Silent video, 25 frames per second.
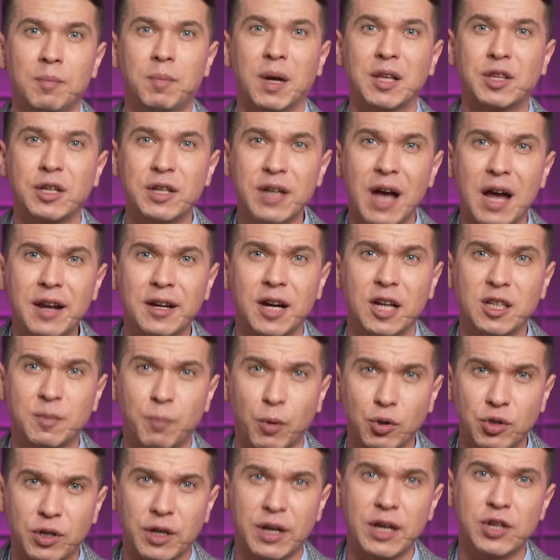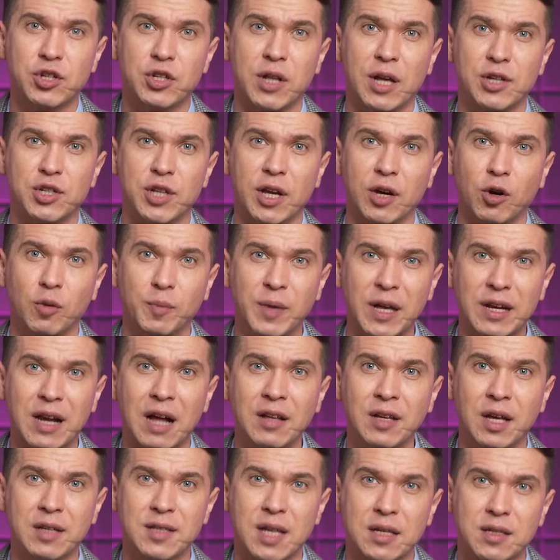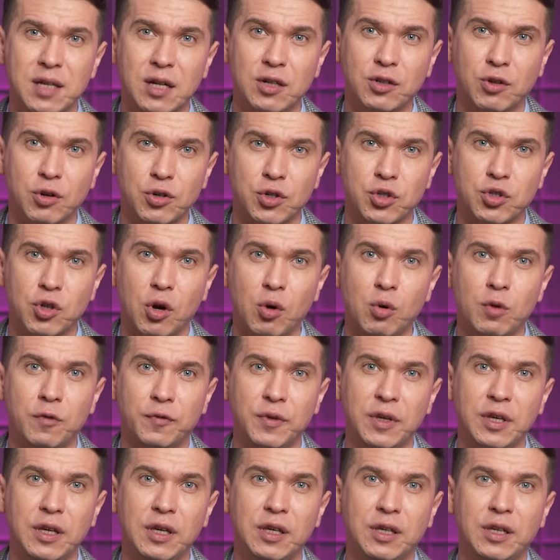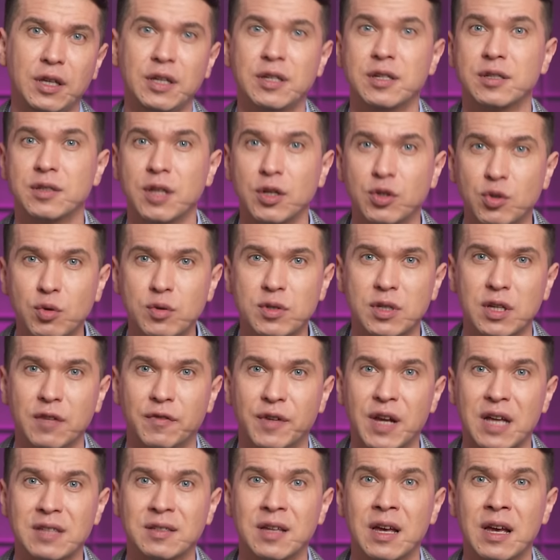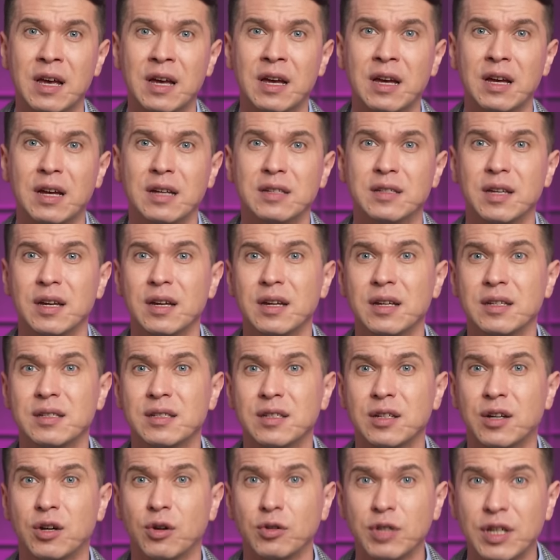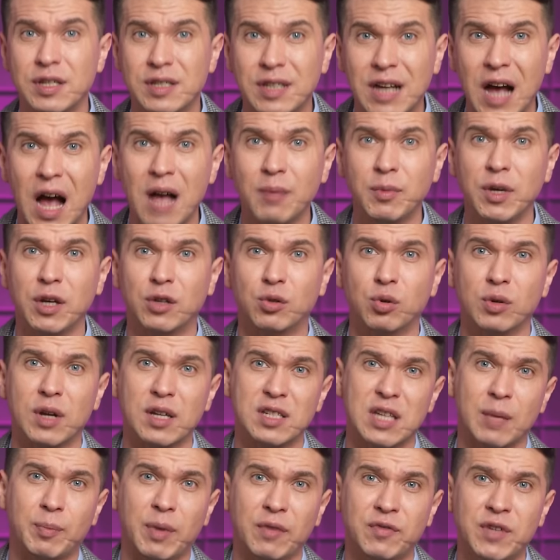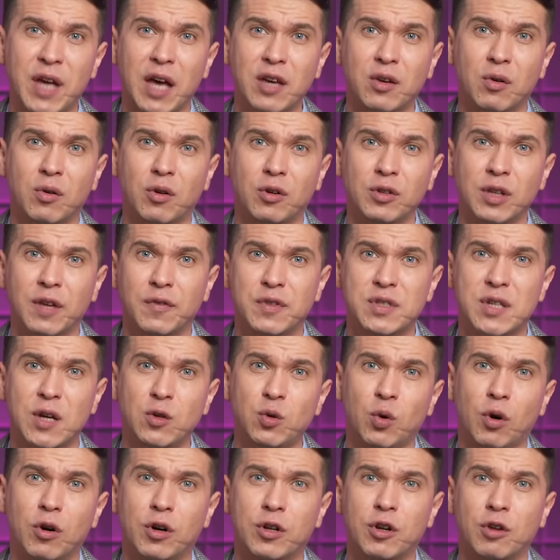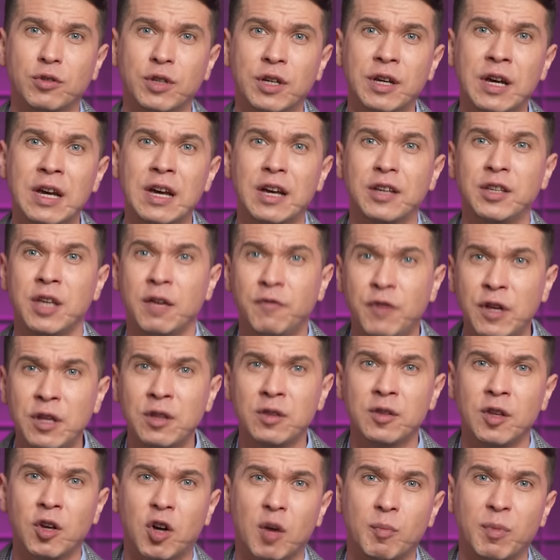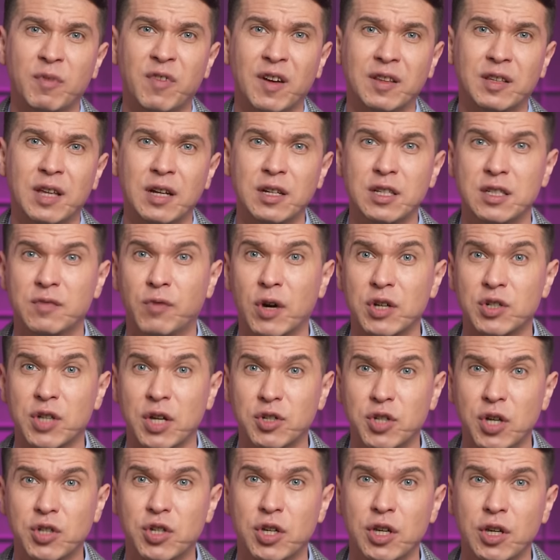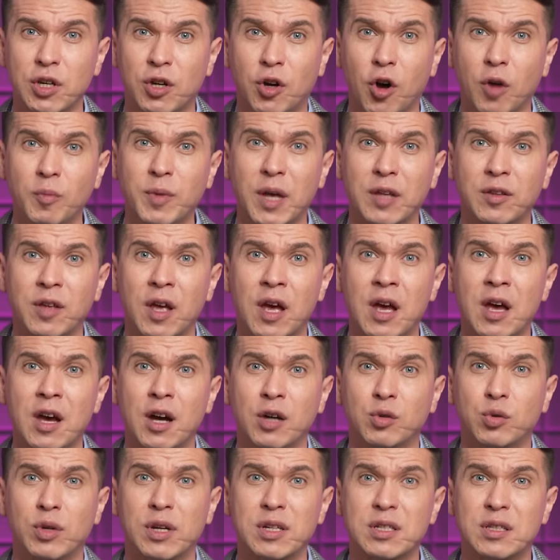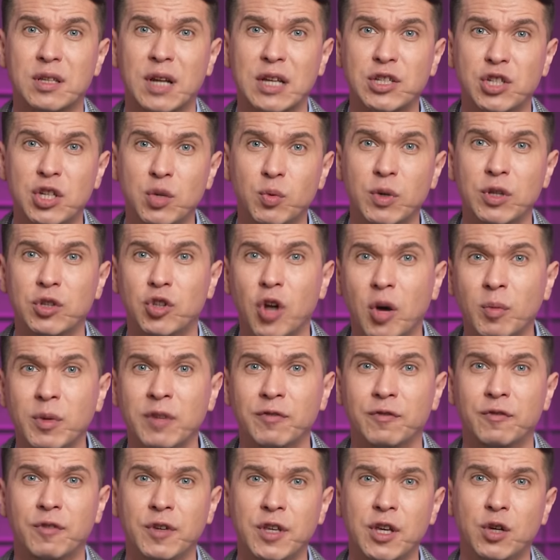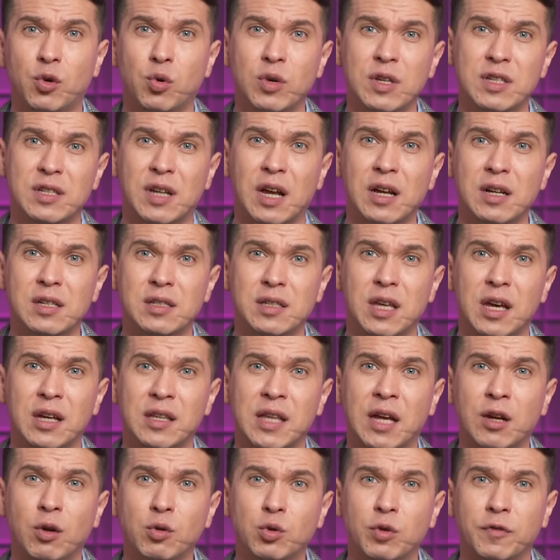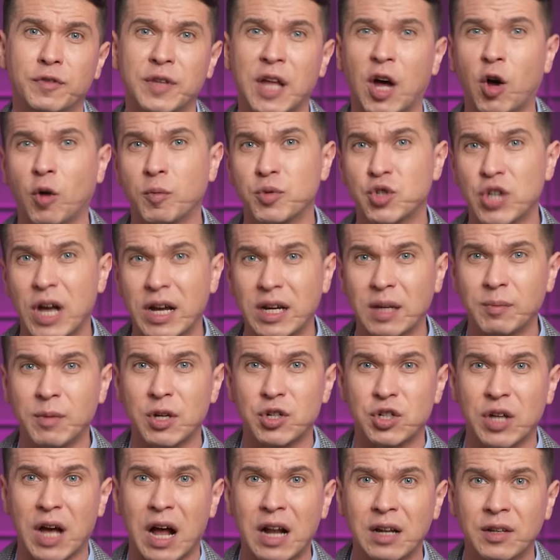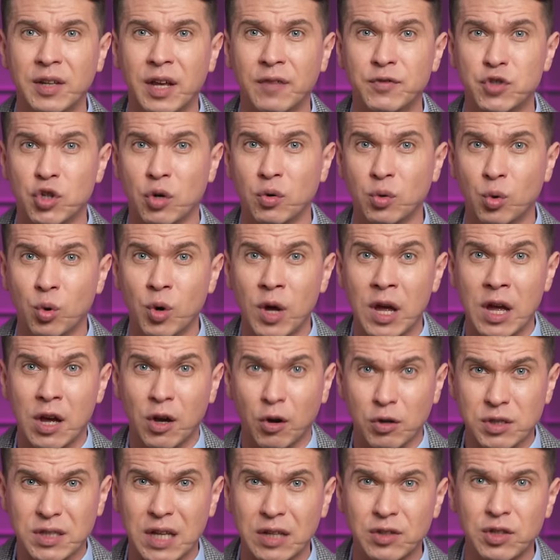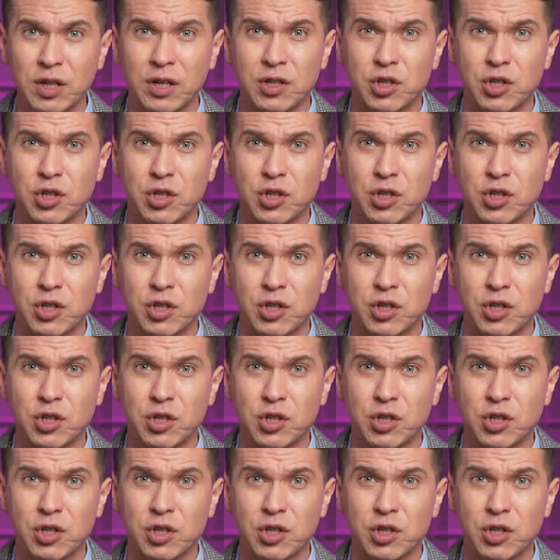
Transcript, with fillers: Patriarchat podkreśla, że obieranie za cel kościołów i ich instytucji wraz ze schroniskami, które zapewniają one w celu ochrony niewinnych obywateli, zwłaszcza dzieci i kobiet, które straciły domy w wyniku izraelskich nalotów na obszary mieszkalne w ciągu ostatnich